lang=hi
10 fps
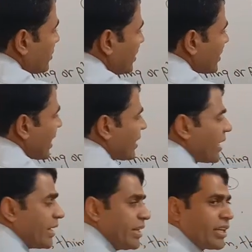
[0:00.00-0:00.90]
जिस
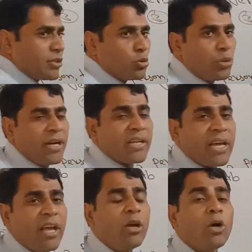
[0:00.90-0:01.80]
कैटेगरी के स्टूडेंट
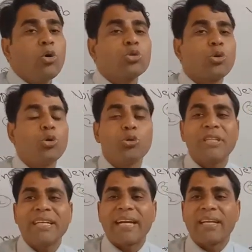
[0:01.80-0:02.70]
हैं उसको
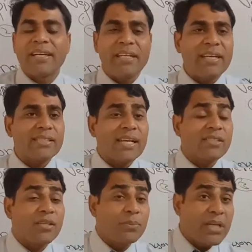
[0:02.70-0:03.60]
उसी कैटेगरी के साथ
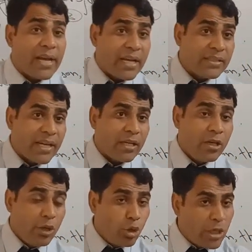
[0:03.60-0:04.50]
समझाया
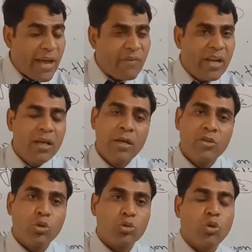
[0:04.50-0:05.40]
जाए लो लेवल
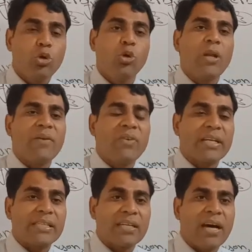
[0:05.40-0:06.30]
तो उसको लो लेवल
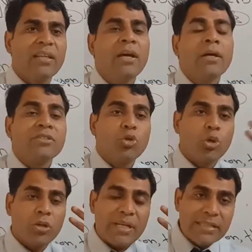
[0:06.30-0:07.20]
के साथ जो
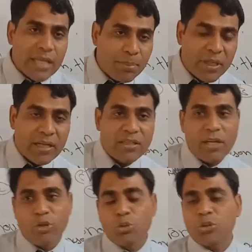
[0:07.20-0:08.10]
कंसेप्ट
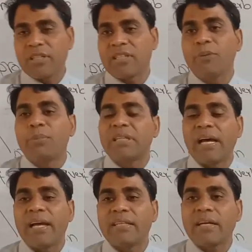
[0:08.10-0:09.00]
रखता हो तो उसके साथ
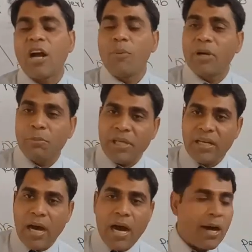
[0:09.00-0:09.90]
बताया जाए कॉमन
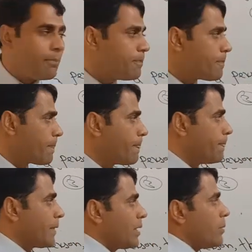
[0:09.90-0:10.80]
मीन आम
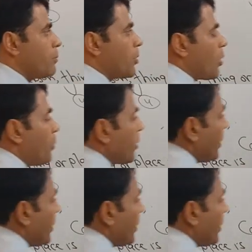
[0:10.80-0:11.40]
प्रॉपर